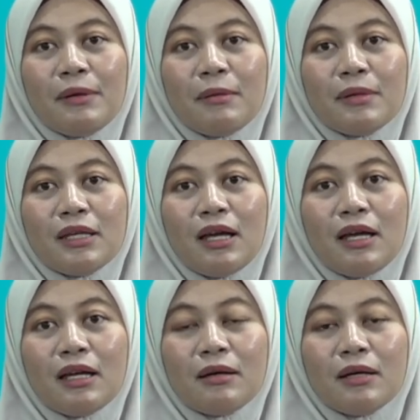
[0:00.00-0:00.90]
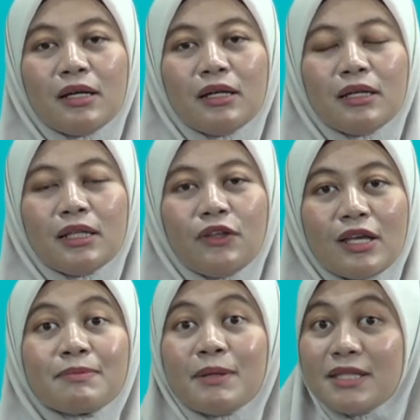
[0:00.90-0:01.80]
apa namanya itu
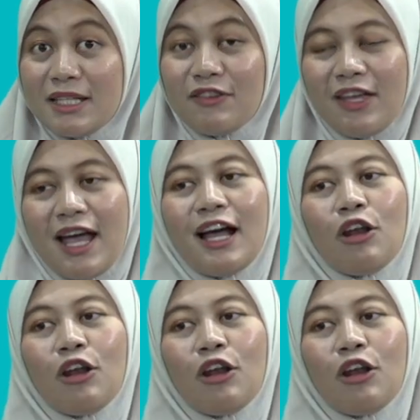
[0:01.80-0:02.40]
ya speech gitu ya.